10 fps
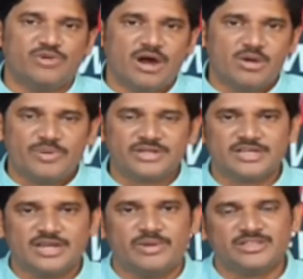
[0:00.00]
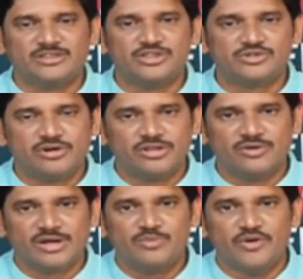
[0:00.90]
వామపక్షాల మద్దతు తీసుకోవడం
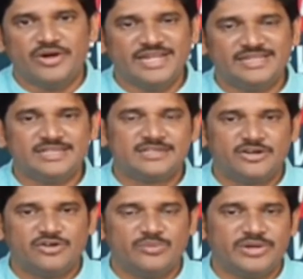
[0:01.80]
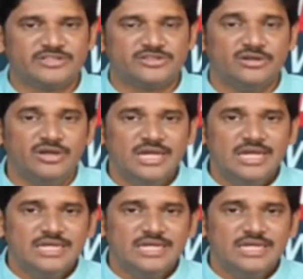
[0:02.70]
ద్వారా పోటీ చేసినటువంటి పరిస్థితులు